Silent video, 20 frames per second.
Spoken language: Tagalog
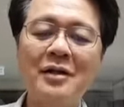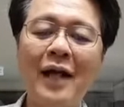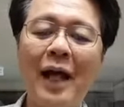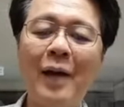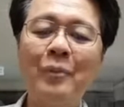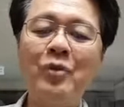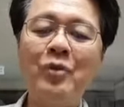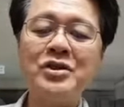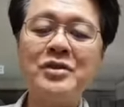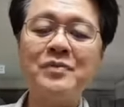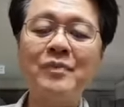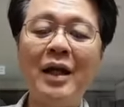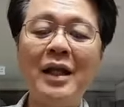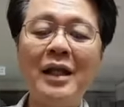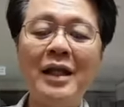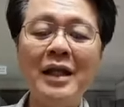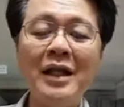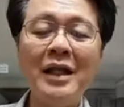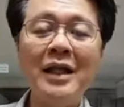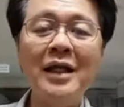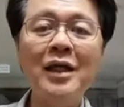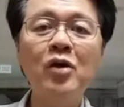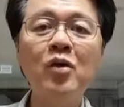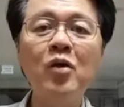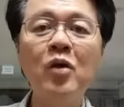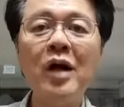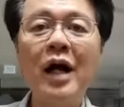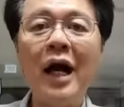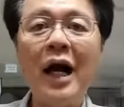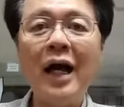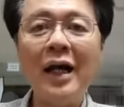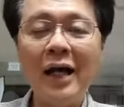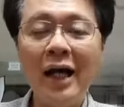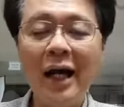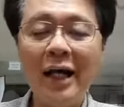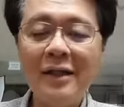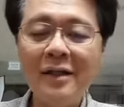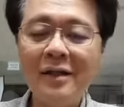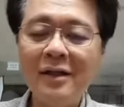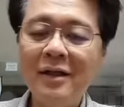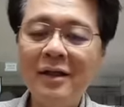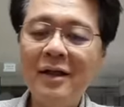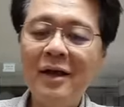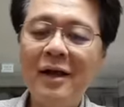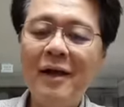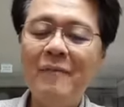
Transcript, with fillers: tapos maliligo ka agad,